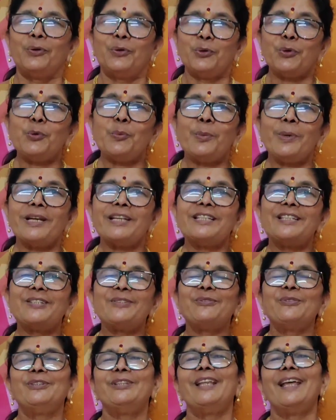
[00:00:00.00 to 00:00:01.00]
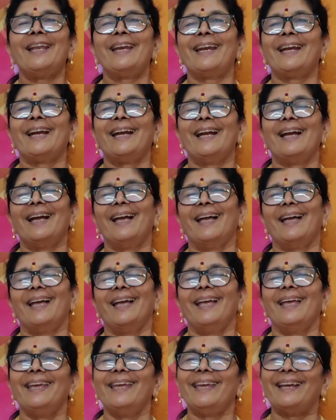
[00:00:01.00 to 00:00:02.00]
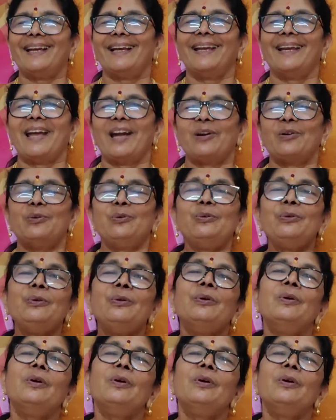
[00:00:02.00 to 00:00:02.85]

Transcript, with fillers: టూ మంత్స్ ఉందానంగా ఇక నాకు